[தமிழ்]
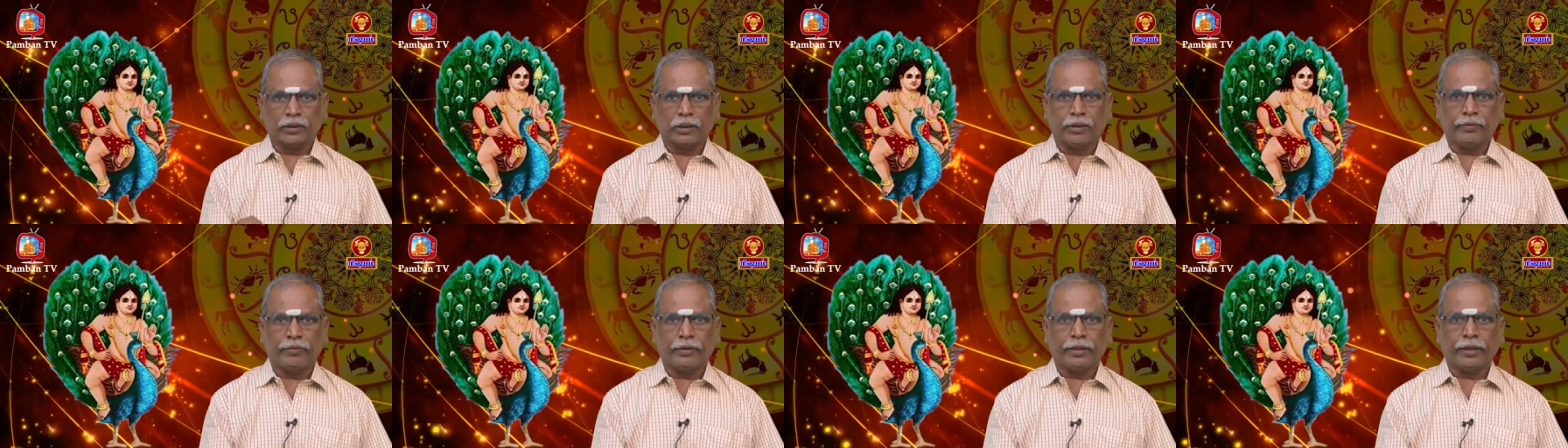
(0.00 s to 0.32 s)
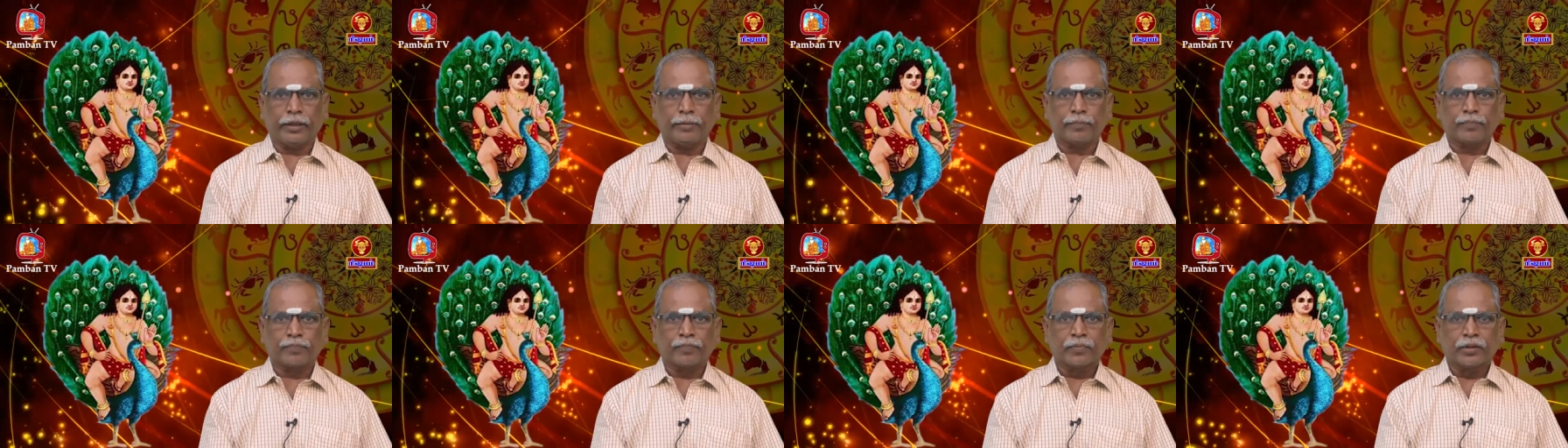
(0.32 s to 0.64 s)
தவிர
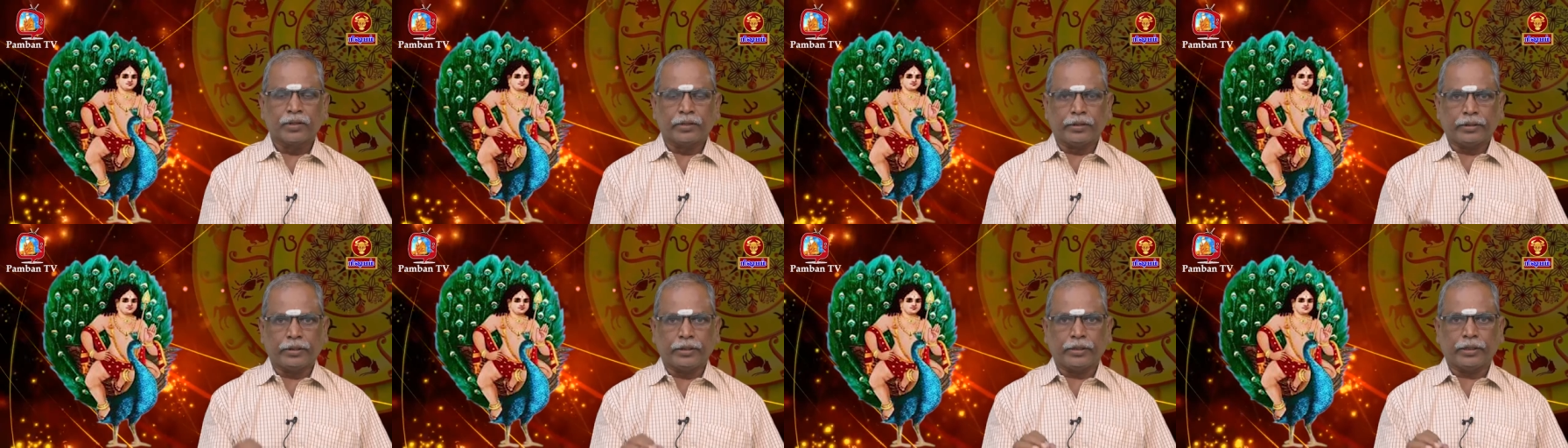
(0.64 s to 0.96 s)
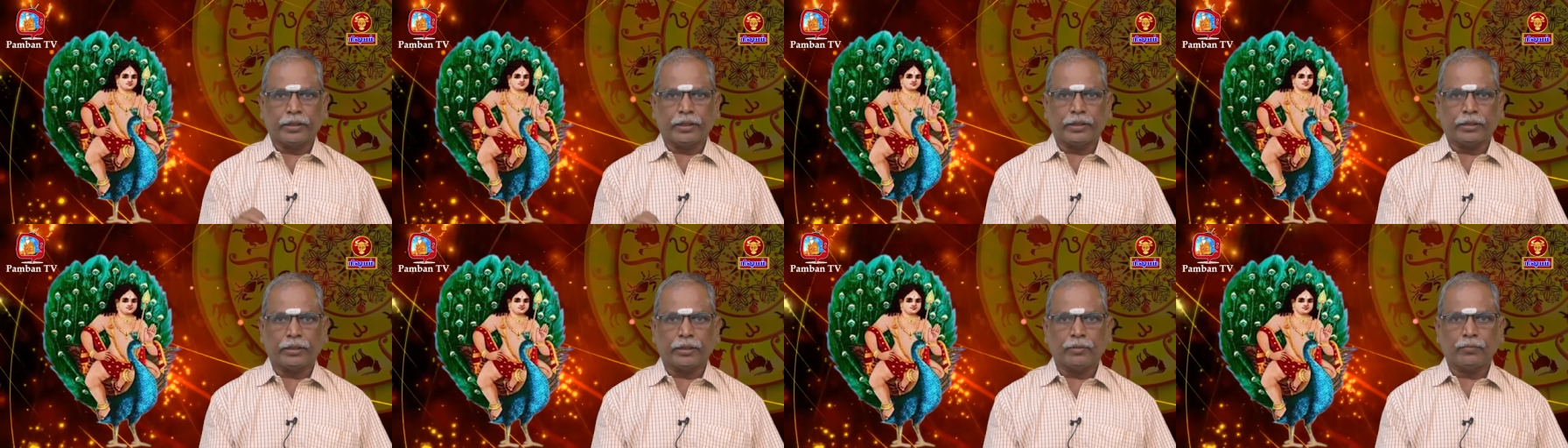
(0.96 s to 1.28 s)

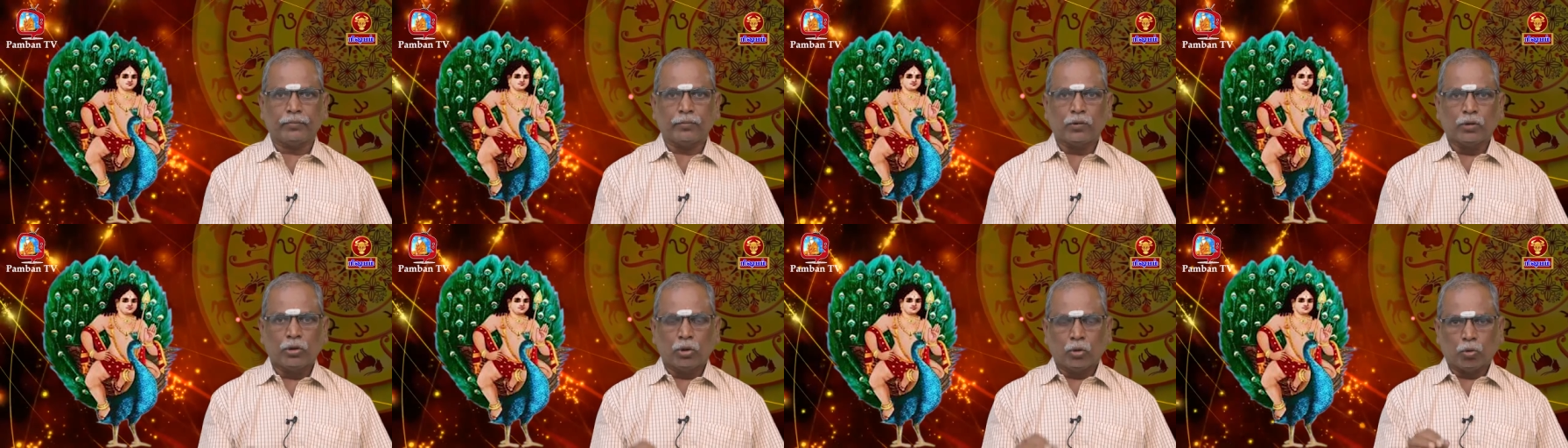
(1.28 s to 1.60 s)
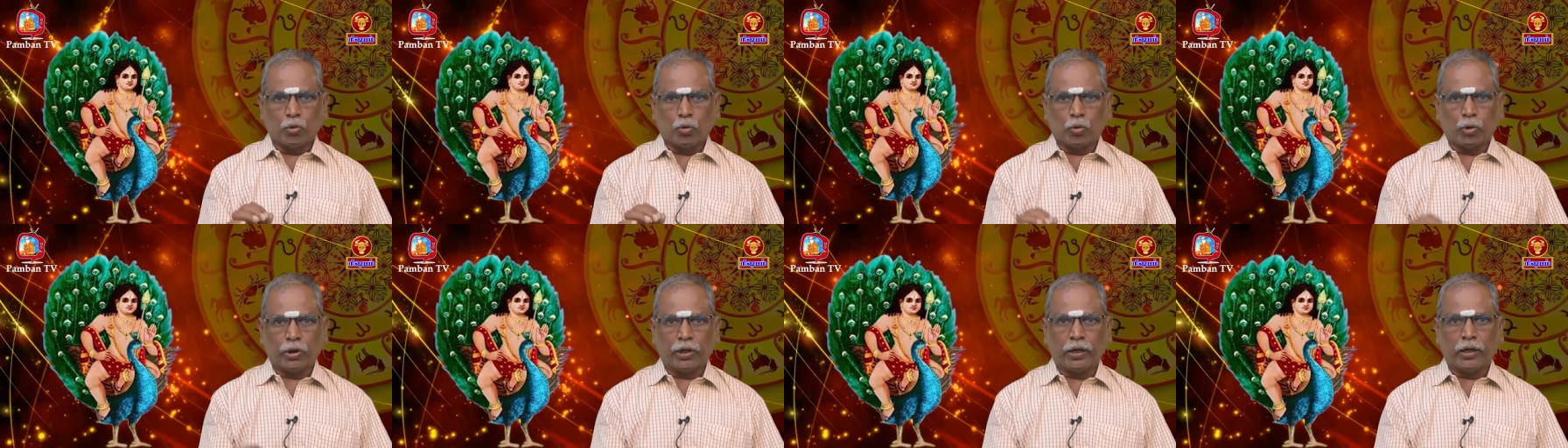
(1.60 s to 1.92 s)
இன்றைய தினம்
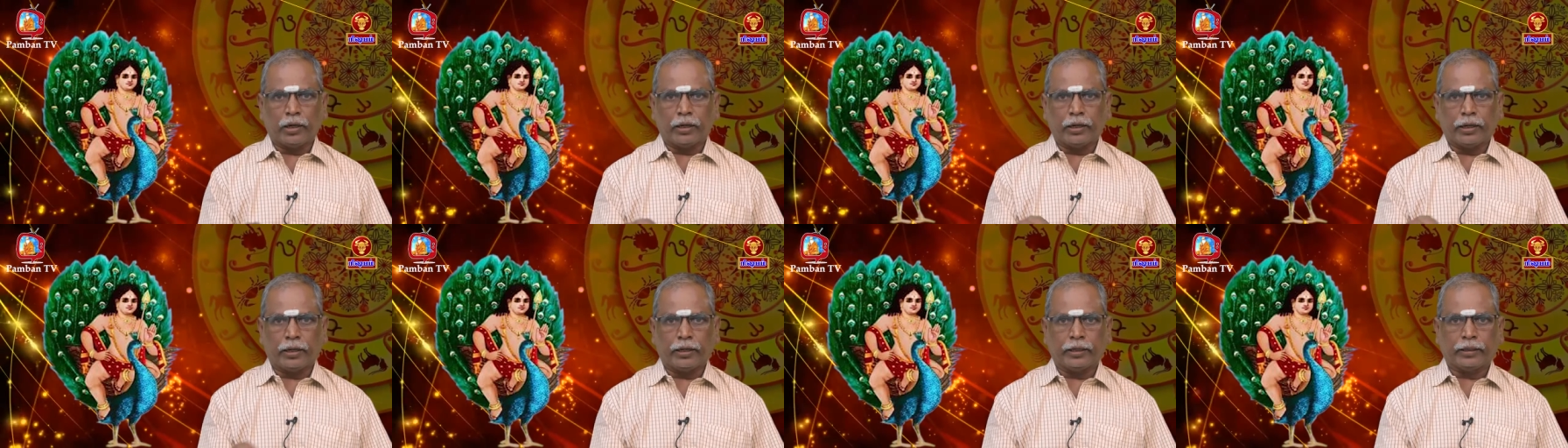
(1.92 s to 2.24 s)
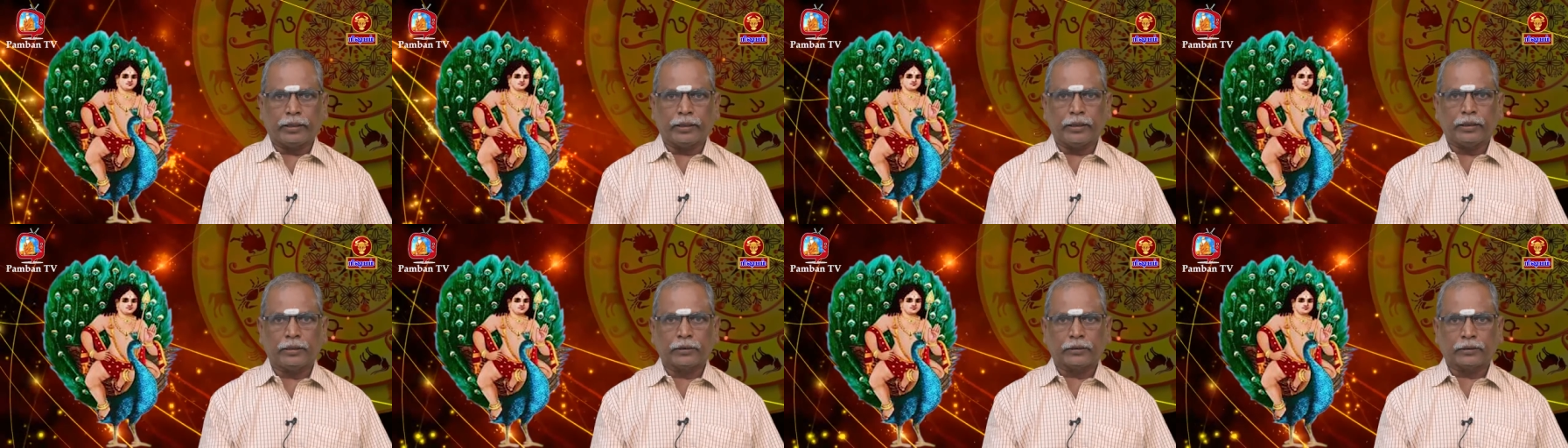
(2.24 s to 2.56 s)
உடல்
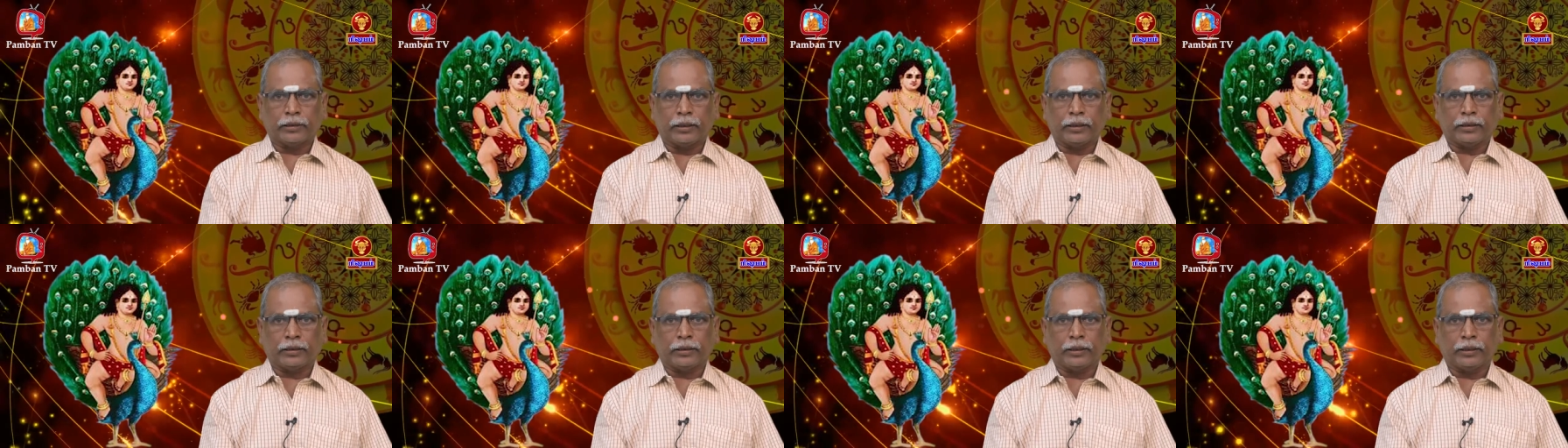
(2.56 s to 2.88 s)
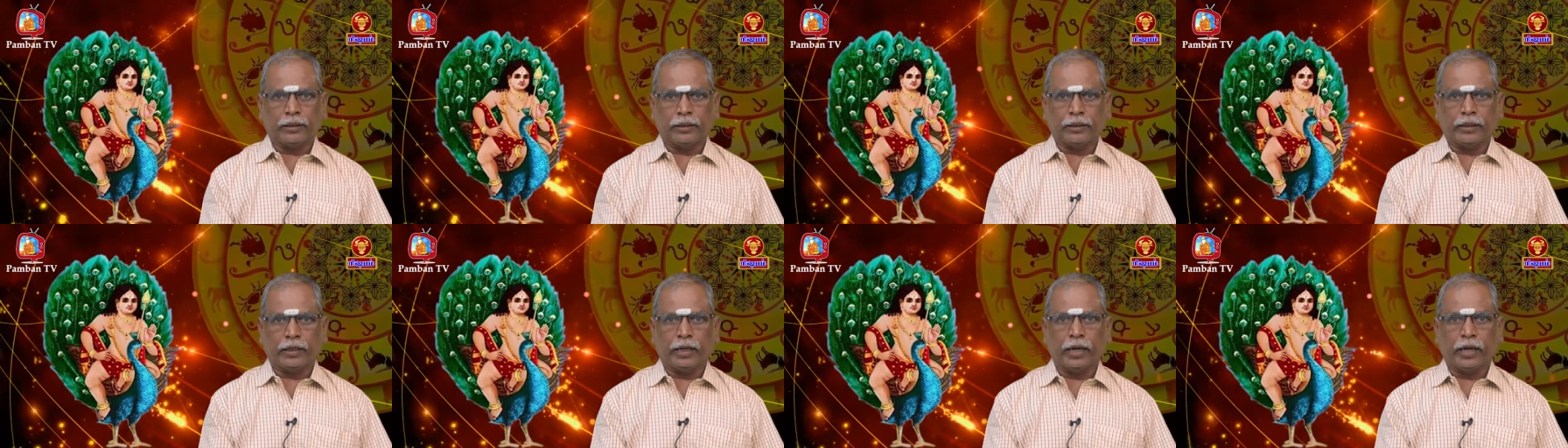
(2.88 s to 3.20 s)
நலனில்
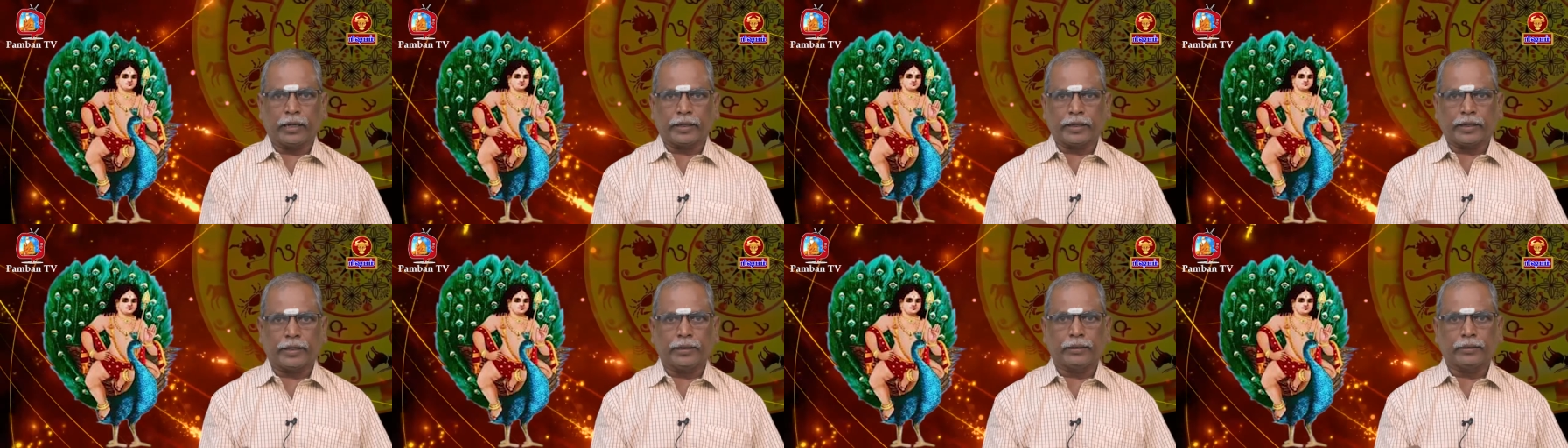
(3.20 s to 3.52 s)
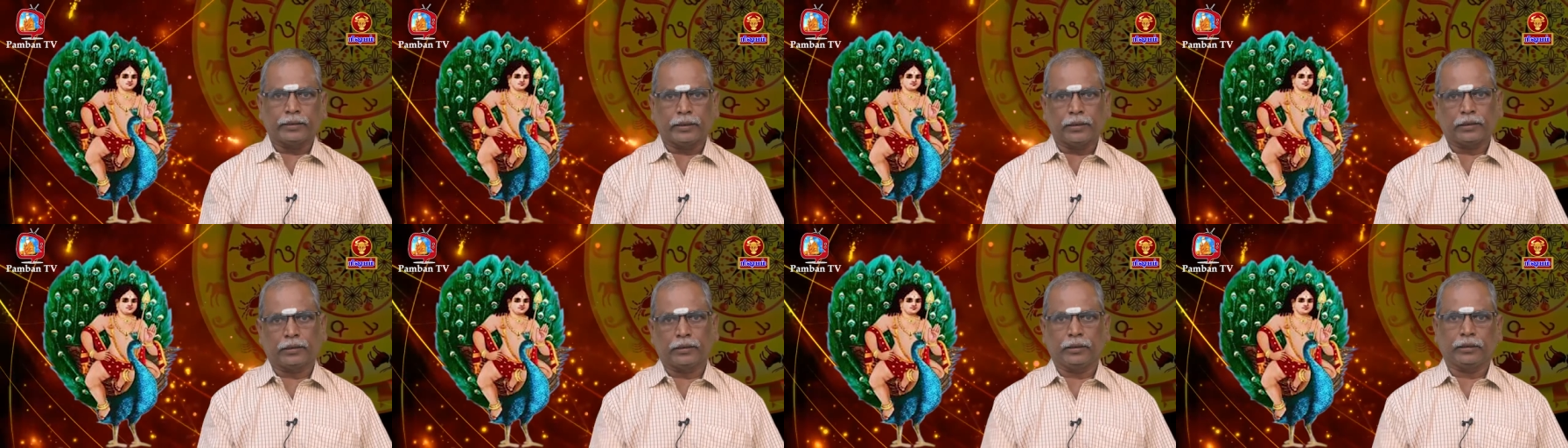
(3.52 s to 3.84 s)
சற்று அக்கறை
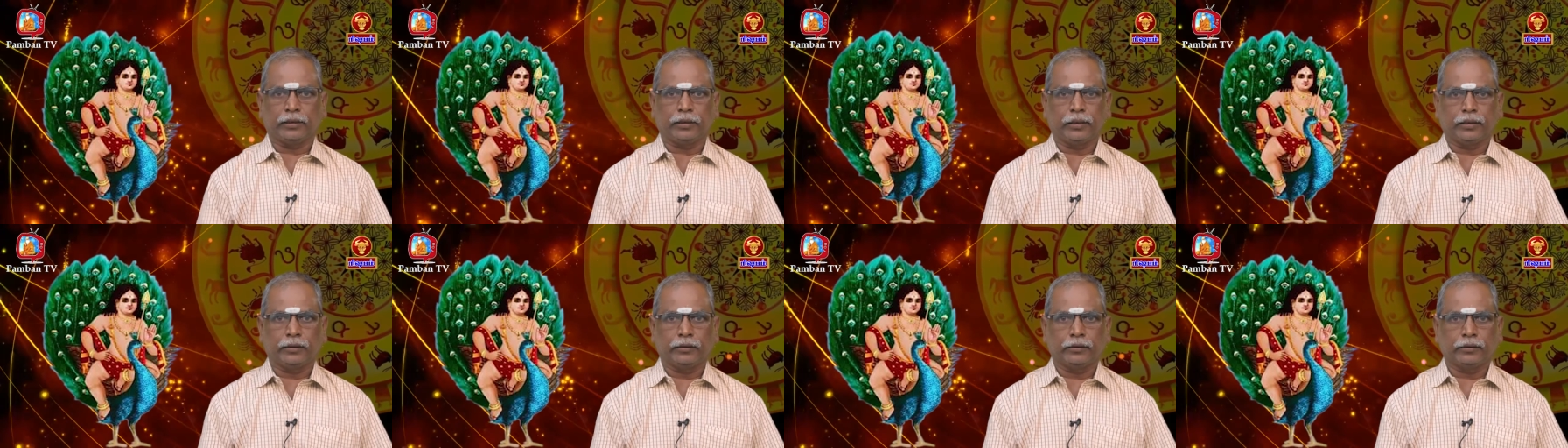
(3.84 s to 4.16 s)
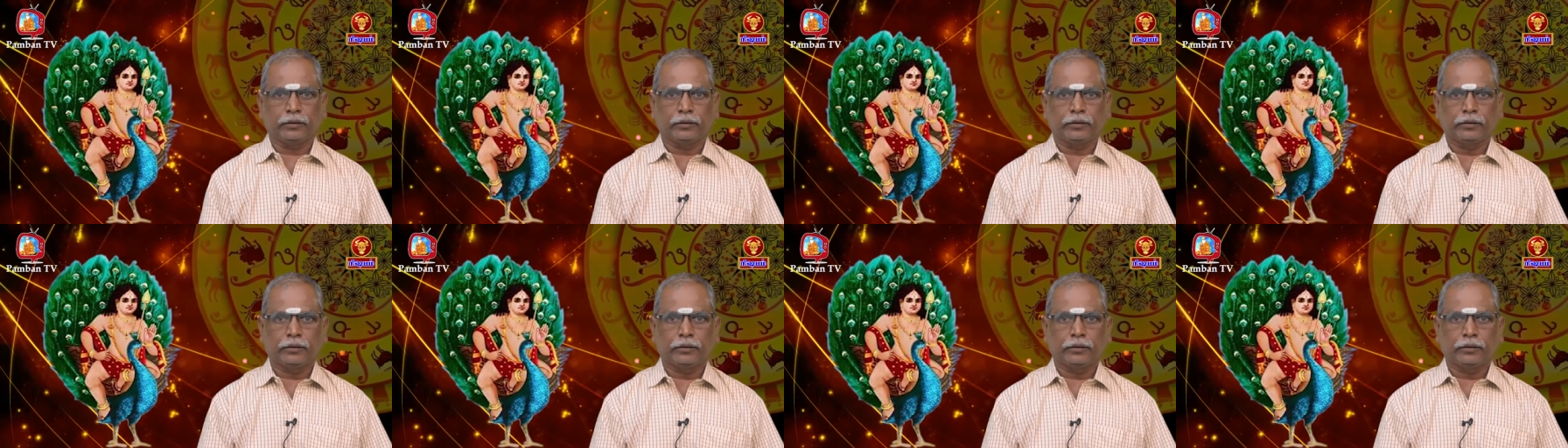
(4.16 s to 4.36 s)
செலுத்துங்கள்